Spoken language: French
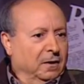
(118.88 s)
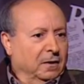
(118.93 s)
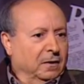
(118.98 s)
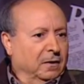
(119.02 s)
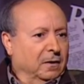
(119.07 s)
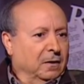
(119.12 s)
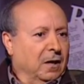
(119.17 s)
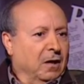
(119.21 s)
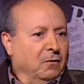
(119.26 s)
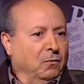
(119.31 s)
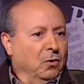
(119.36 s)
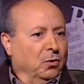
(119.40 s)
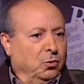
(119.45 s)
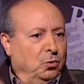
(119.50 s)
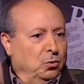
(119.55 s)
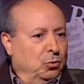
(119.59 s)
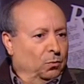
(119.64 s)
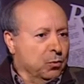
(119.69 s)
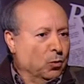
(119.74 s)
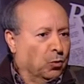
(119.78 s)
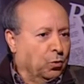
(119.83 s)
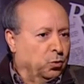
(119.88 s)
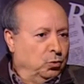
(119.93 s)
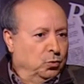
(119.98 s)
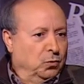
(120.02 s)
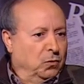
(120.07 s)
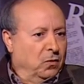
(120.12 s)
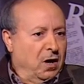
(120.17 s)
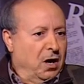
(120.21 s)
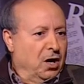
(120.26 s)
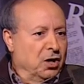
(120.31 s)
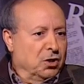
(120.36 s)
euh, la vente de beaucoup
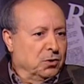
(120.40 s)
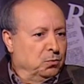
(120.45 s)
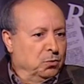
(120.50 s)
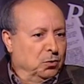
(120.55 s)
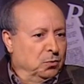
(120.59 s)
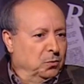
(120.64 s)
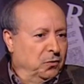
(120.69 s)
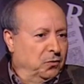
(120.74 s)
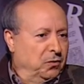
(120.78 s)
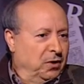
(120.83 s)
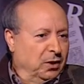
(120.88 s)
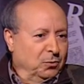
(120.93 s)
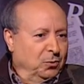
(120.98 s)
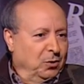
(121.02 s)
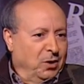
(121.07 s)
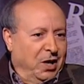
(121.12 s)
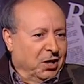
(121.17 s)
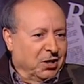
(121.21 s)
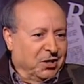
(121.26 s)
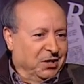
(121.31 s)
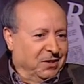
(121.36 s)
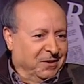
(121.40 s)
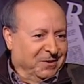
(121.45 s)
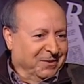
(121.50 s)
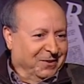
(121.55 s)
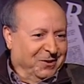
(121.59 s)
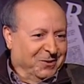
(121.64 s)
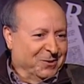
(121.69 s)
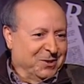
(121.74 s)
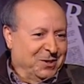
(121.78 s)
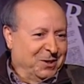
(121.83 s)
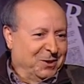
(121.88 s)
d'ouvrages pour me faire de l'argent.
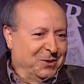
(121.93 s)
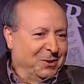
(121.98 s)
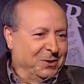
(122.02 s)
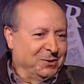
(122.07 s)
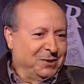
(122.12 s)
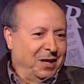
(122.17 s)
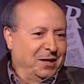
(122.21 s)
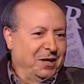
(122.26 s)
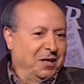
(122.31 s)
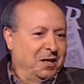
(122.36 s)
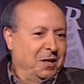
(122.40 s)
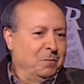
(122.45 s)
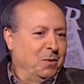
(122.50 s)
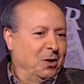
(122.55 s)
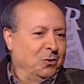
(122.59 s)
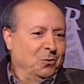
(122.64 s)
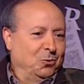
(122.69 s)
ça n'était pas